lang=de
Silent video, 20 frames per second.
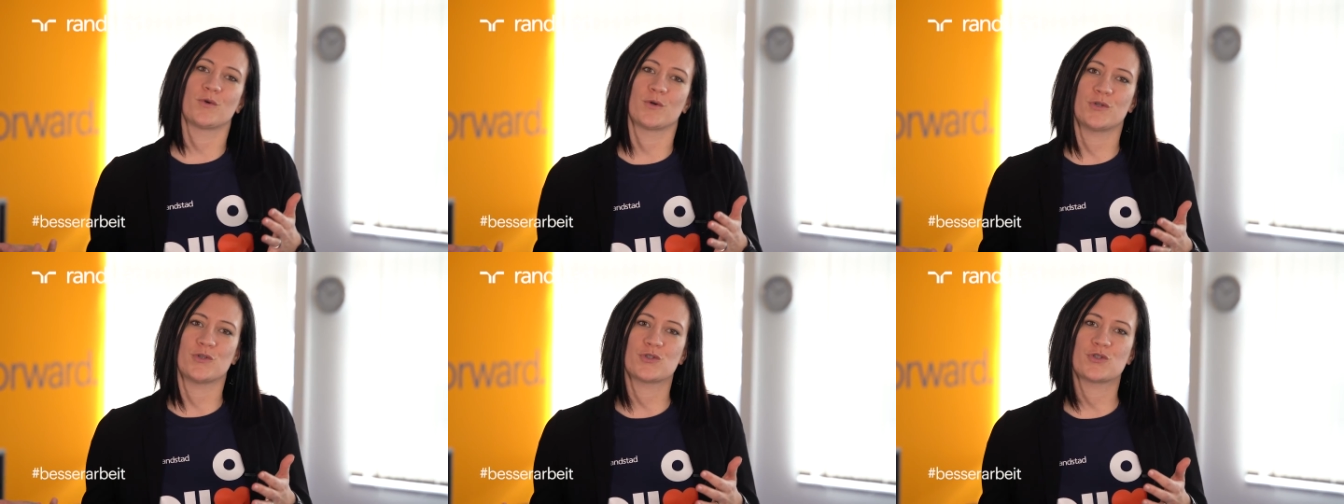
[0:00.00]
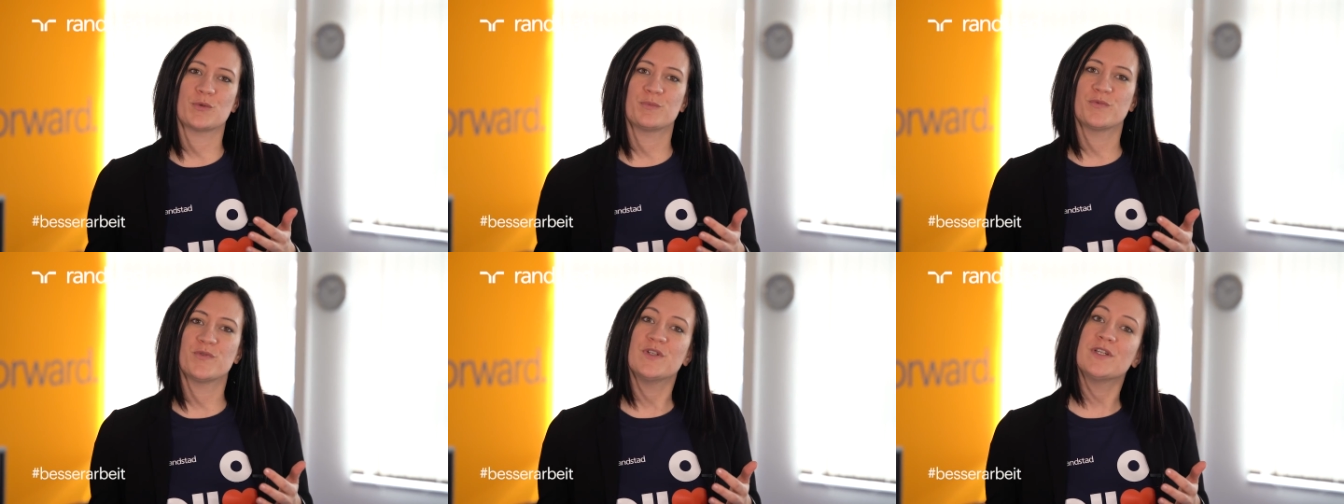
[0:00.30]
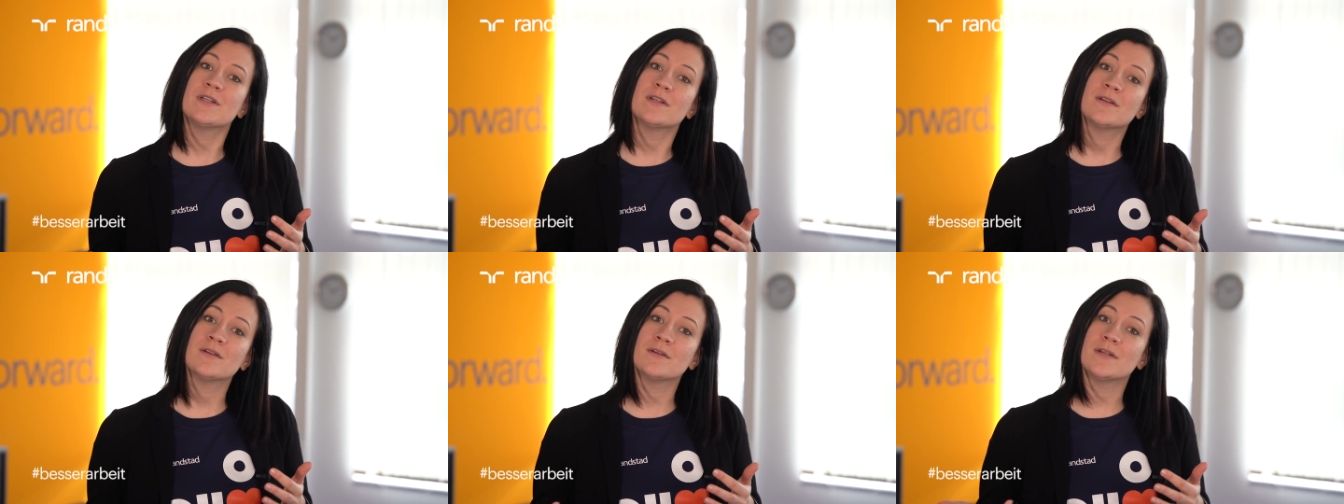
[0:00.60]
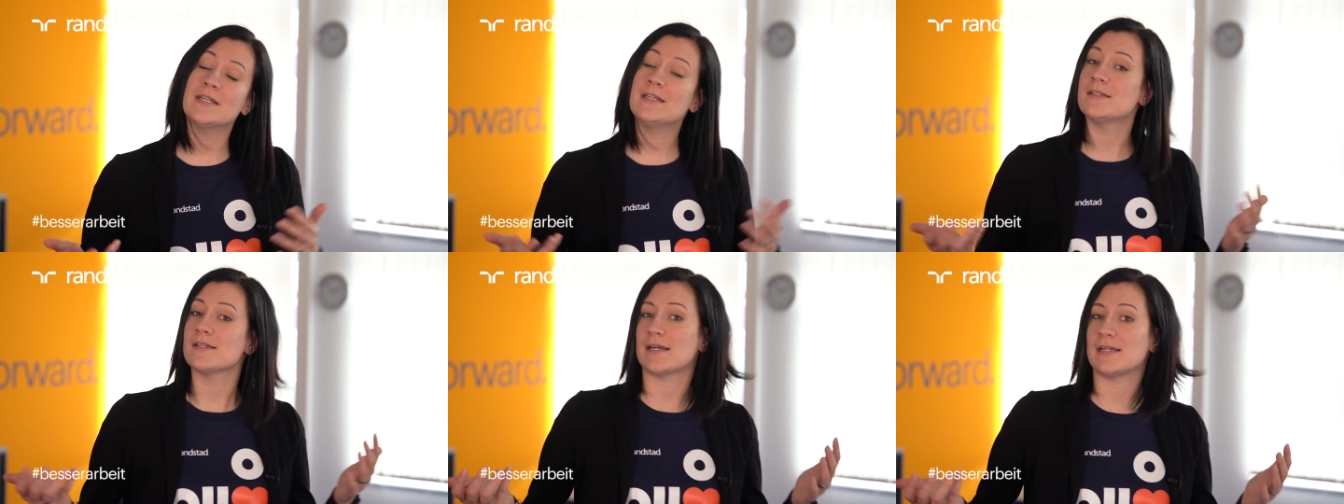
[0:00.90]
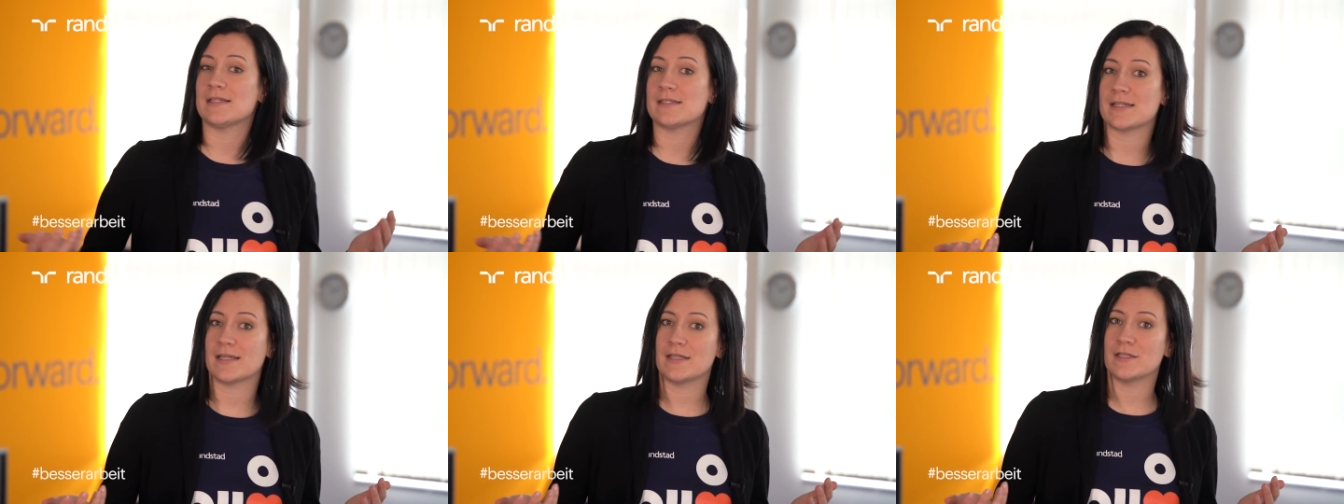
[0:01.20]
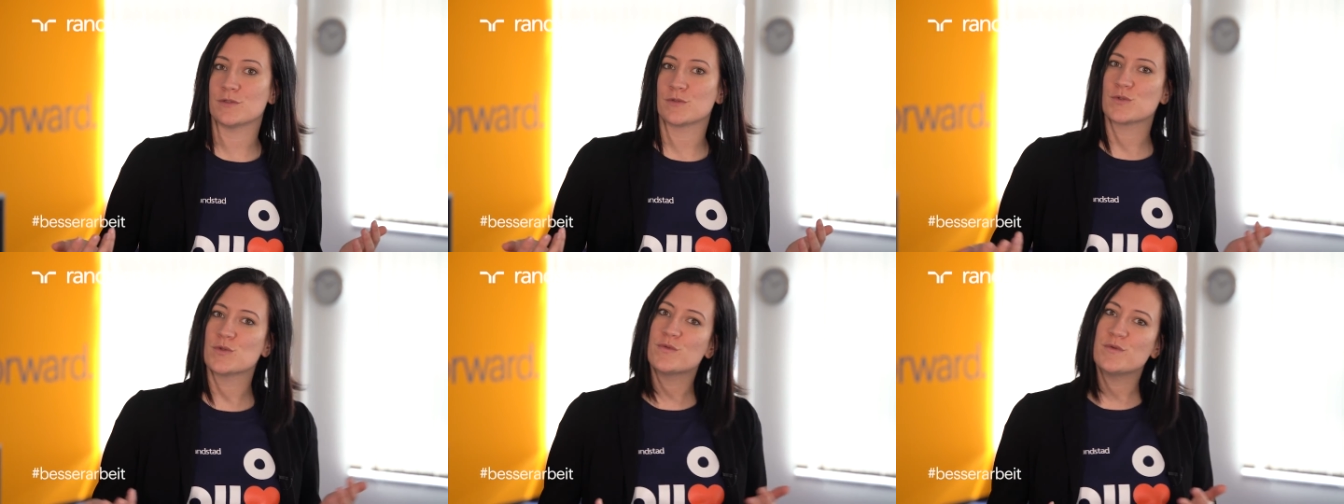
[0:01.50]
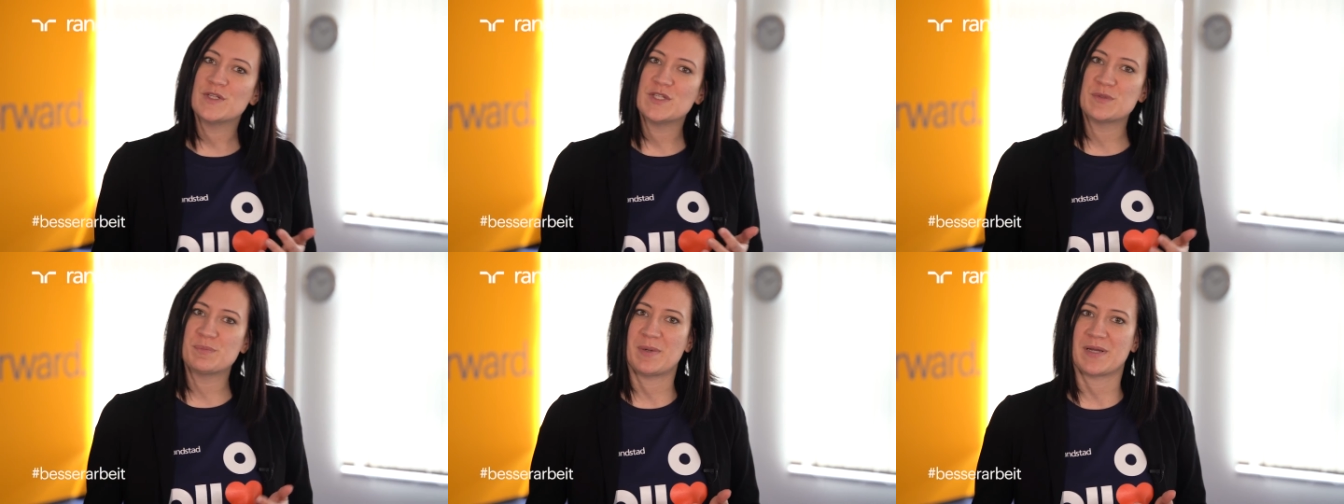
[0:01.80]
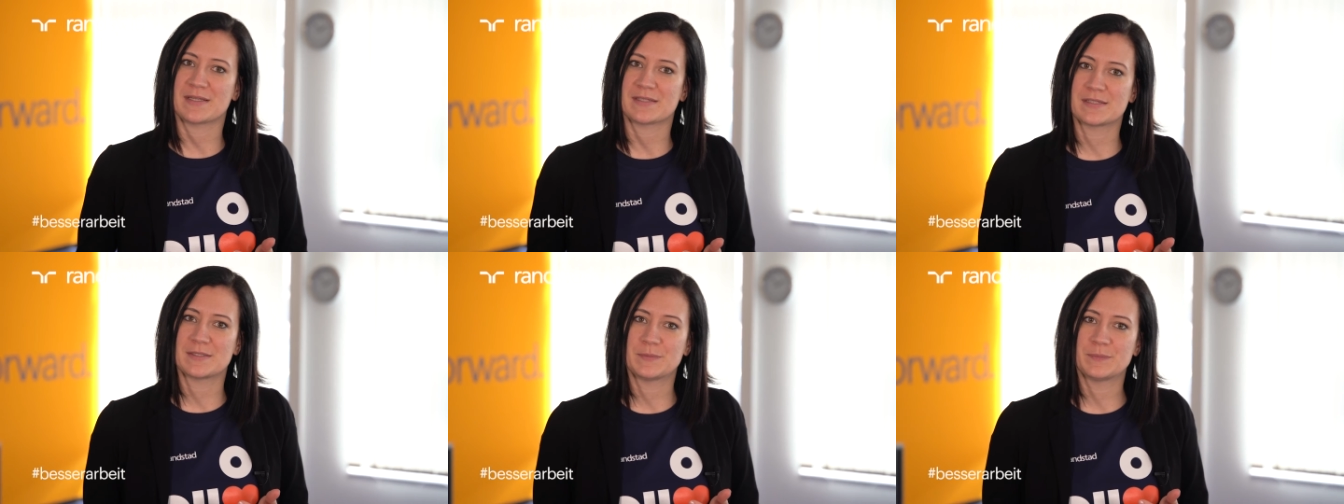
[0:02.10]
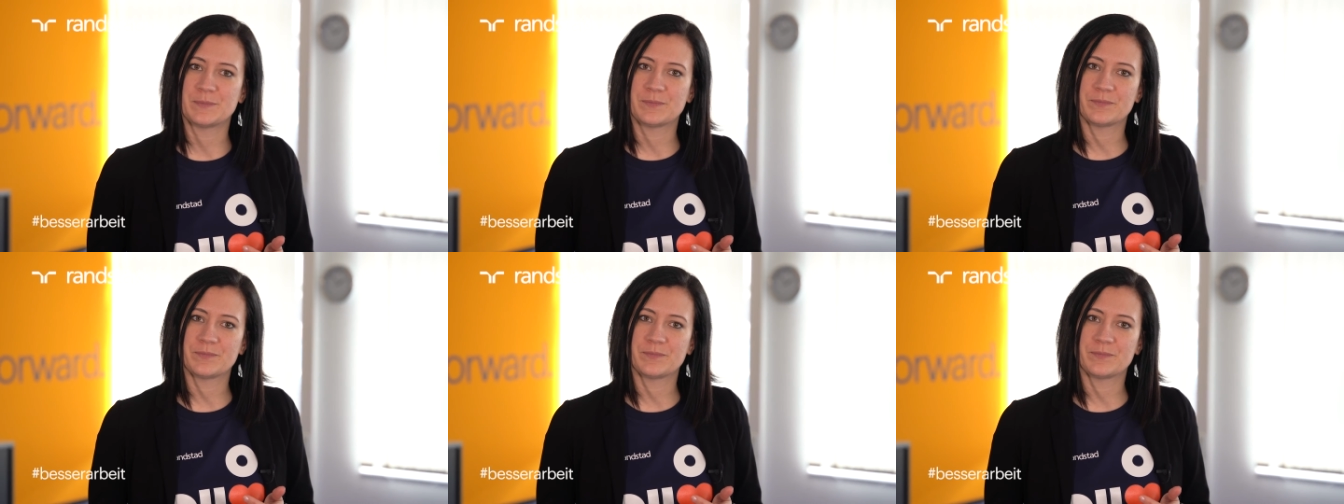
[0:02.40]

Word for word: neuen Job finden in Teilzeit, so wie es passt.